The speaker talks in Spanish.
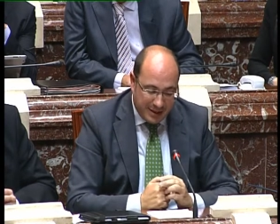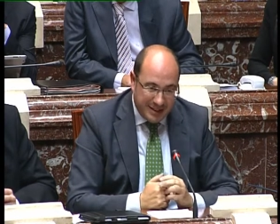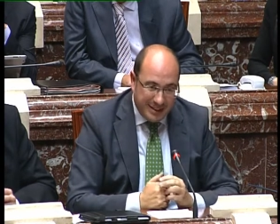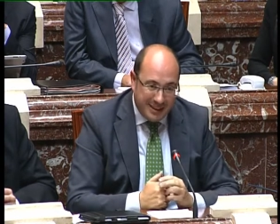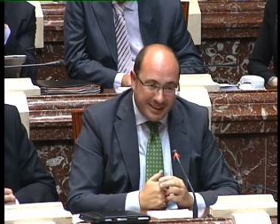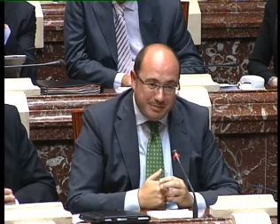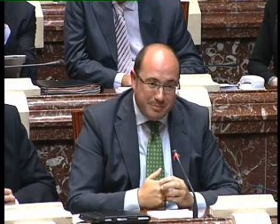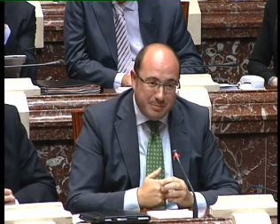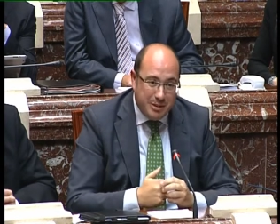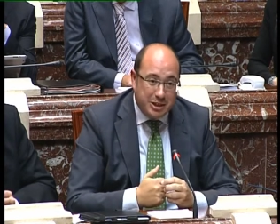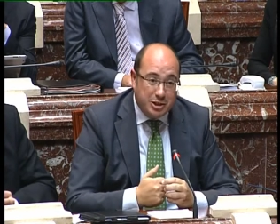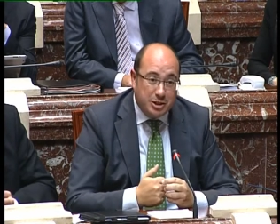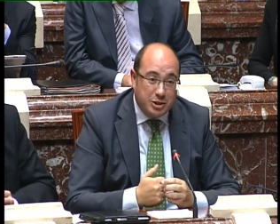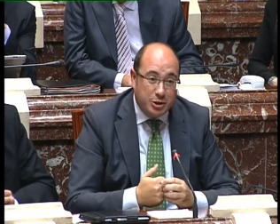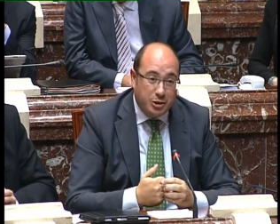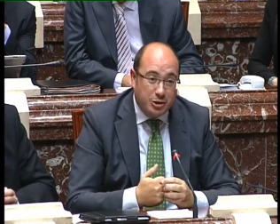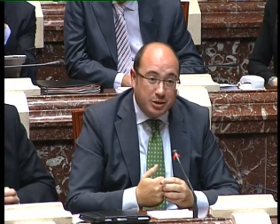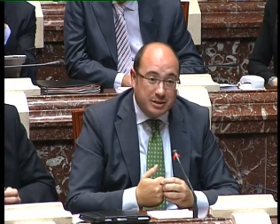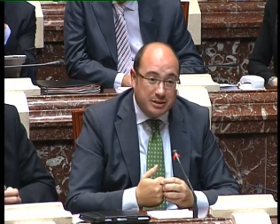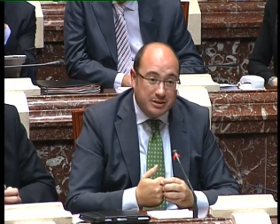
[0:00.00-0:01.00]
E
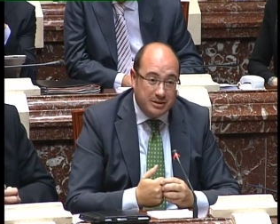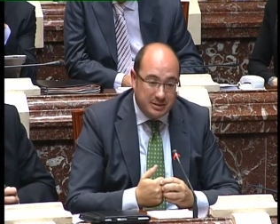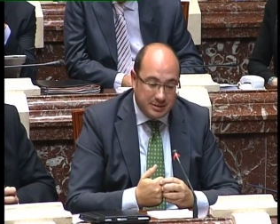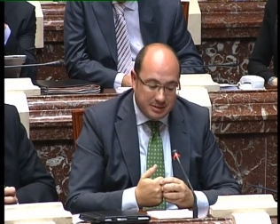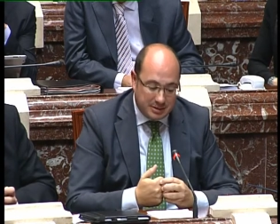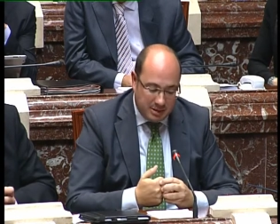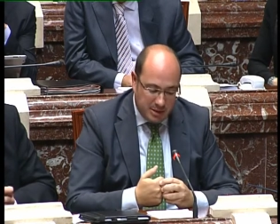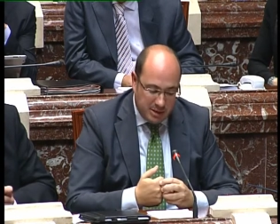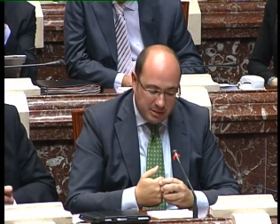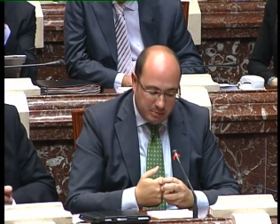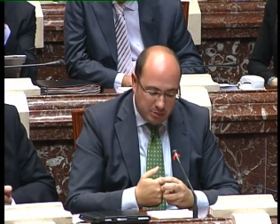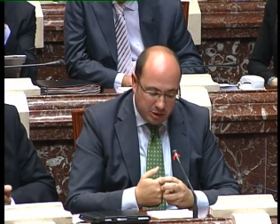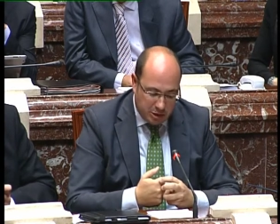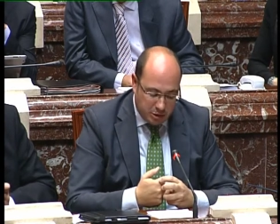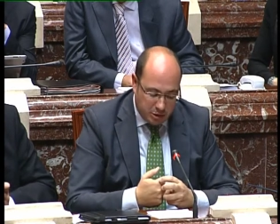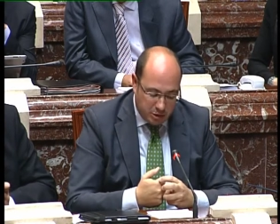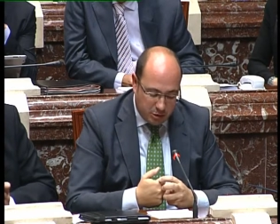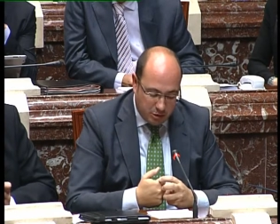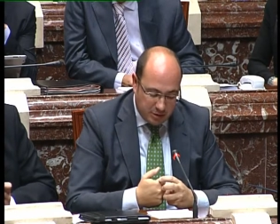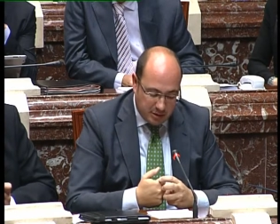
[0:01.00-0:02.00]
inversiones,
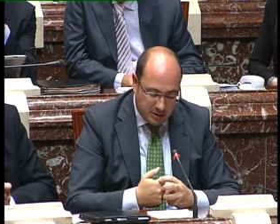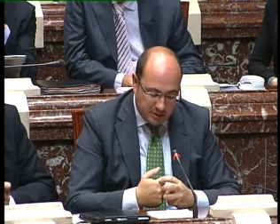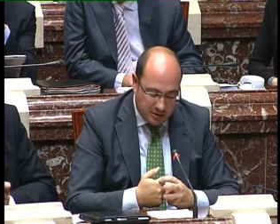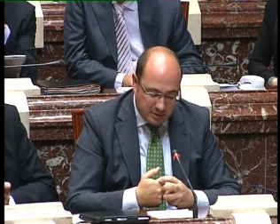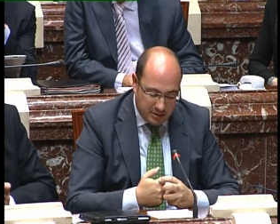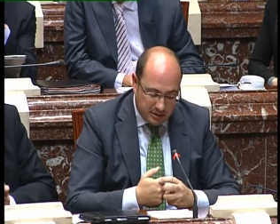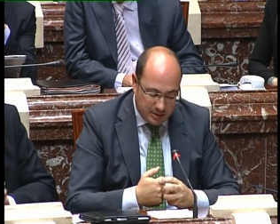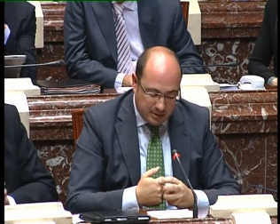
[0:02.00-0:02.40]
inversiones.